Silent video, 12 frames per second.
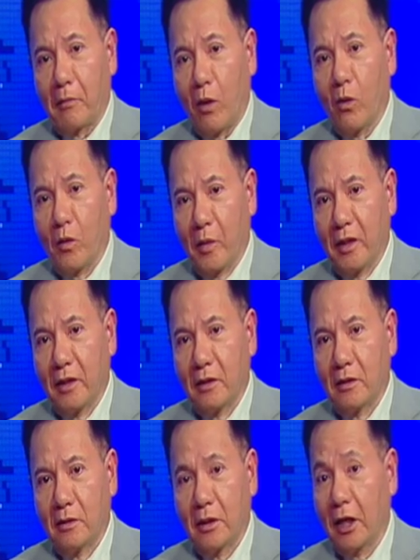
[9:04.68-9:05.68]
máu của mình
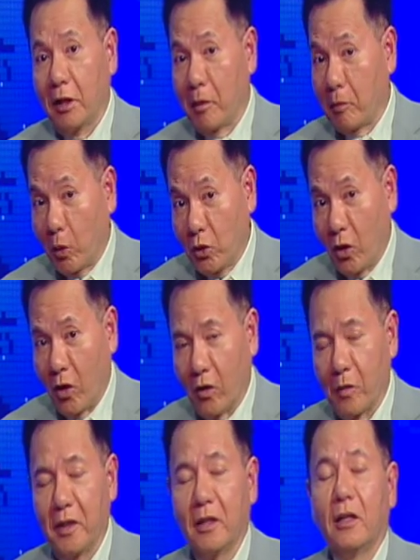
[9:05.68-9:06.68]
nhất là những mạch máu nhỏ
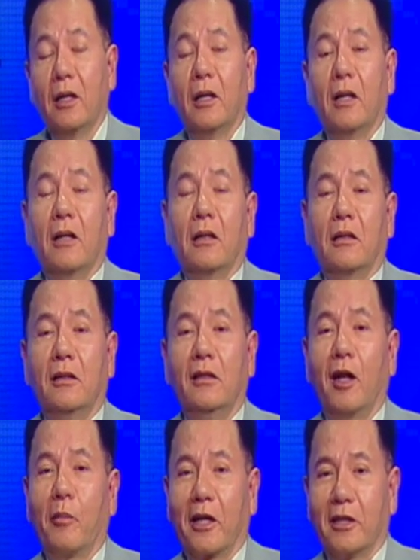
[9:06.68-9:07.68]
của mình như
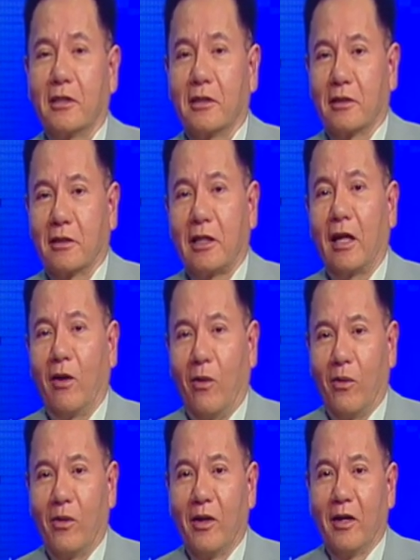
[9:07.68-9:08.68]
là một cái xa lộ
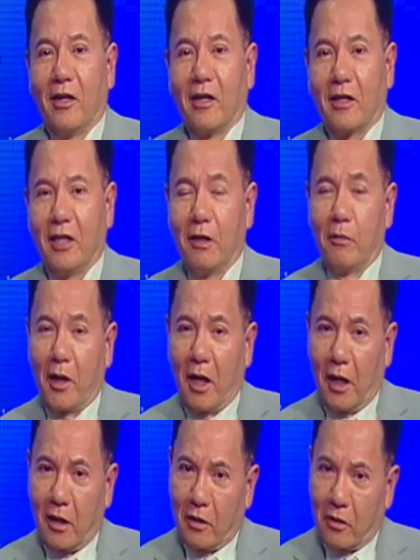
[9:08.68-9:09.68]
khi
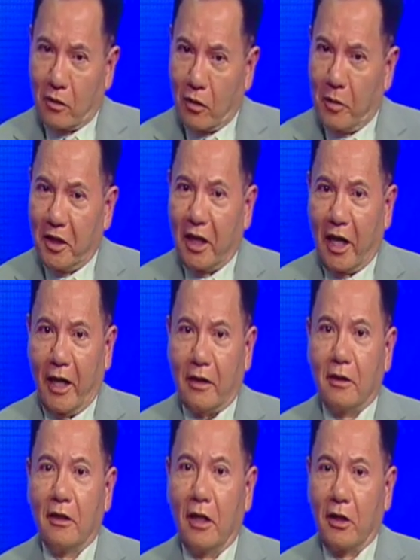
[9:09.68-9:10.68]
mà nó bị nghẹt
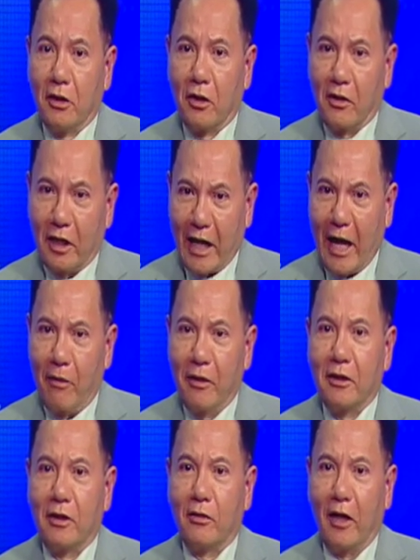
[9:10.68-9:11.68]
tức là đường nó cao lên
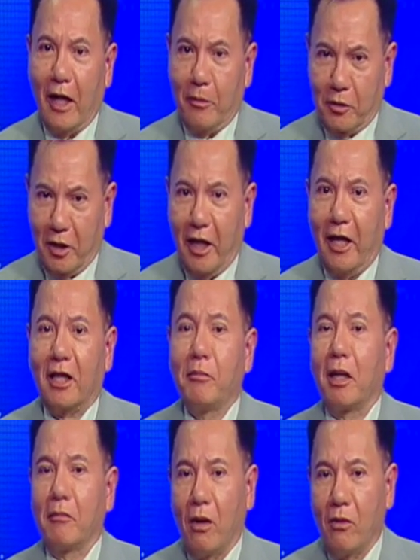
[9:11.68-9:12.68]
thì nó làm cái nghẹt cái
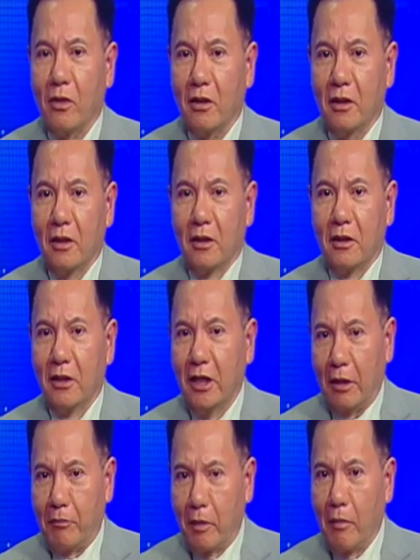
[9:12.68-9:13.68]
mạch máu đó ừ. cái
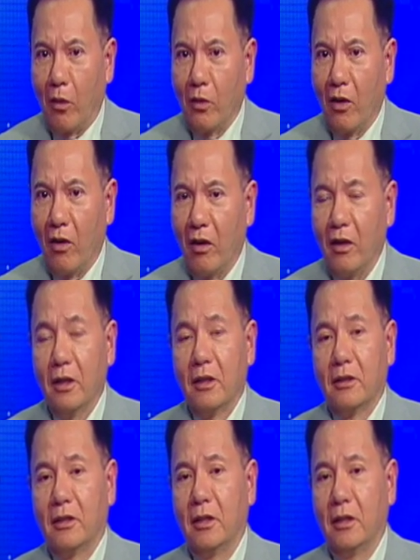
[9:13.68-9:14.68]
nghẹt mạch máu đó
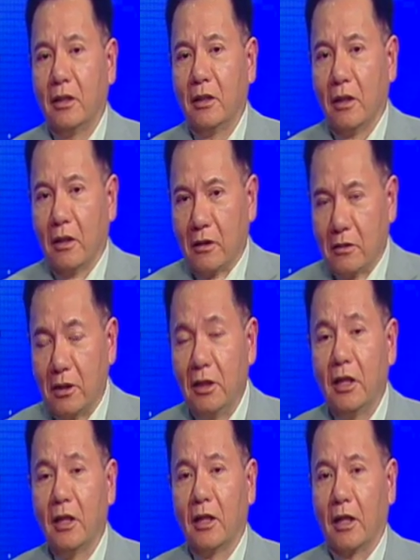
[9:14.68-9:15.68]
thì dĩ
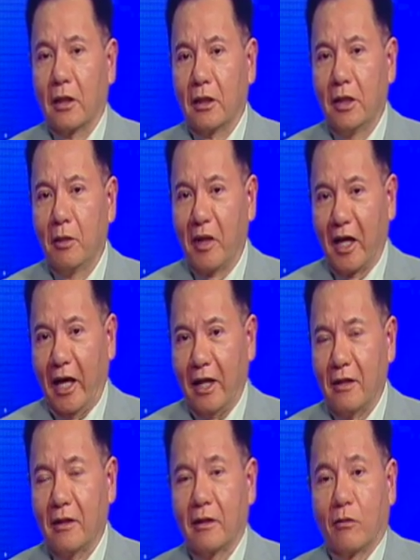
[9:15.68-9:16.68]
nhiên là khi mà nghẹt
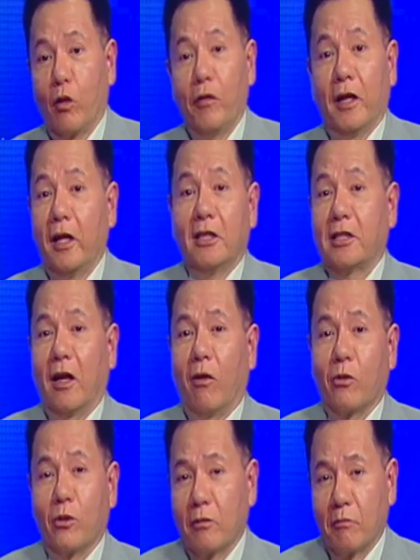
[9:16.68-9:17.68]
quý vị đi xa lộ,
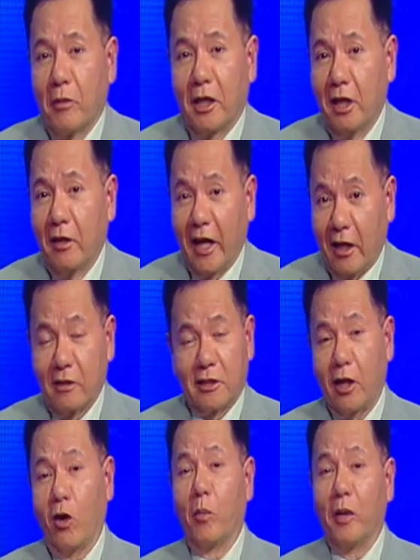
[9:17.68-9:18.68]
mà khi
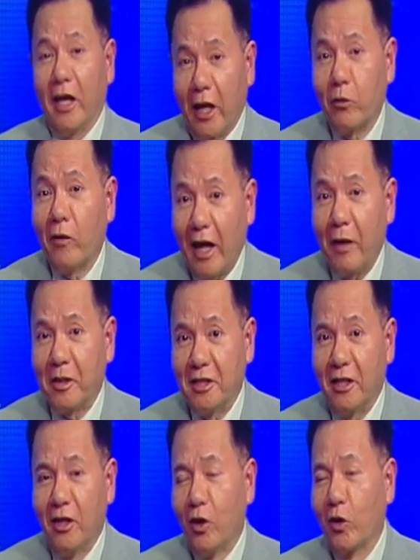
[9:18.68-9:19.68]
xa lộ bị nghẹt quý vị làm cái
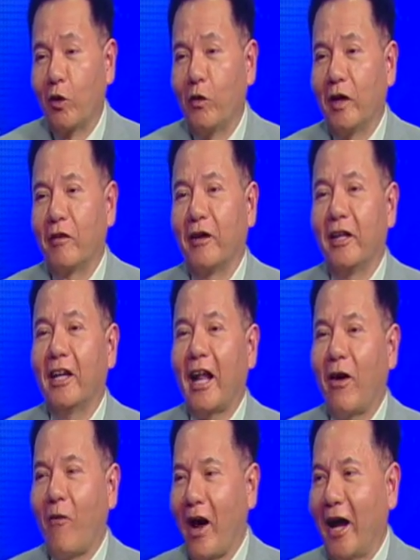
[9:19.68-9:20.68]
gì quý vị phải đi
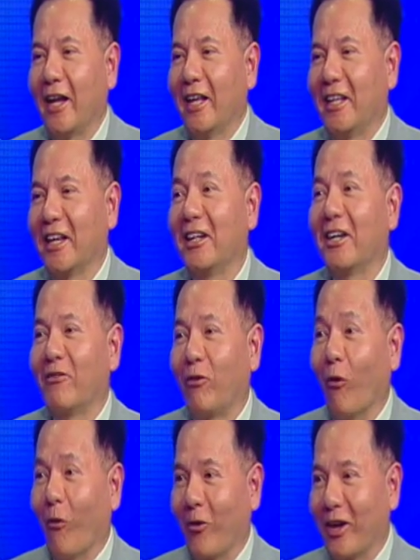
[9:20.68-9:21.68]
ra ngoài những cái đường
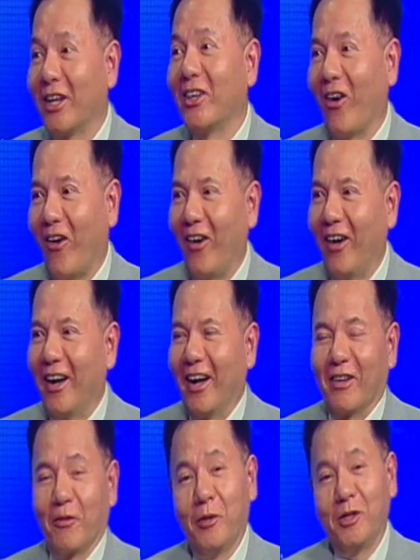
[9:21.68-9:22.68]
phụ đường nhỏ
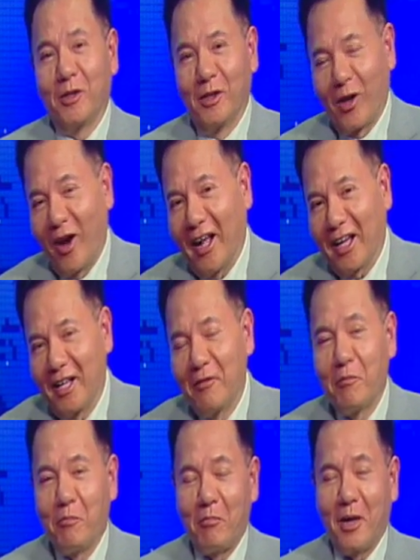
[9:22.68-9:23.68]
ừ. quý vị đó là cái
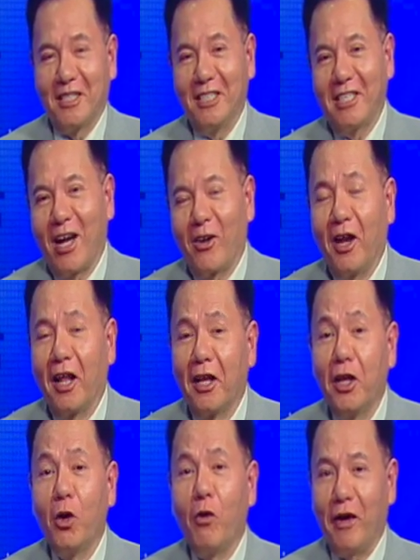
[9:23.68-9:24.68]
bác sĩ trang đó là
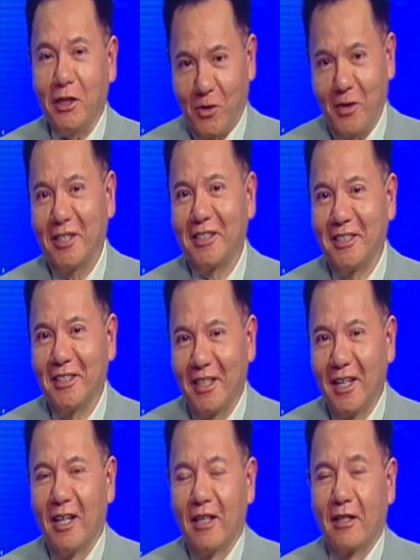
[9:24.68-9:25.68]
neovascular
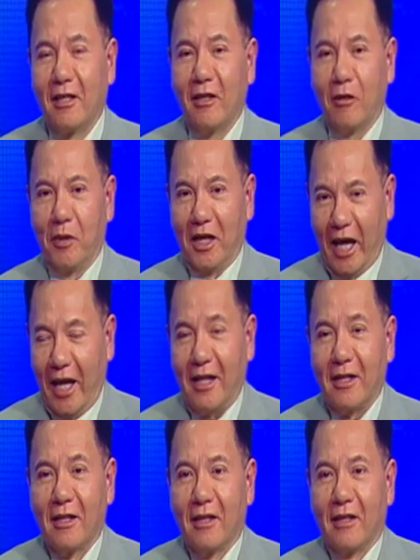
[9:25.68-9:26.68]
khi nó bị nghẹt
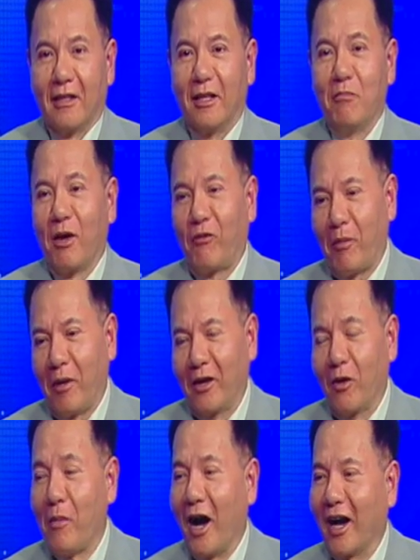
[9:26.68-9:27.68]
thì mình phải bắt
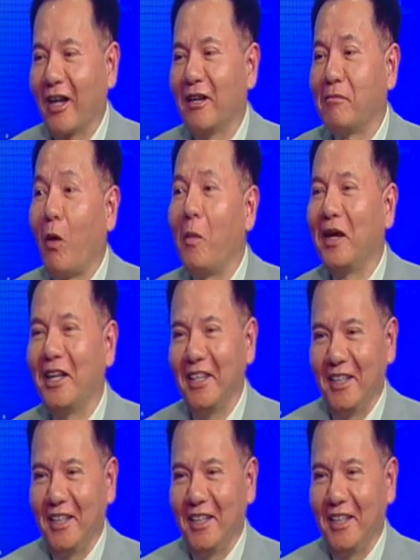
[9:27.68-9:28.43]
đầu mở cái đường máu mới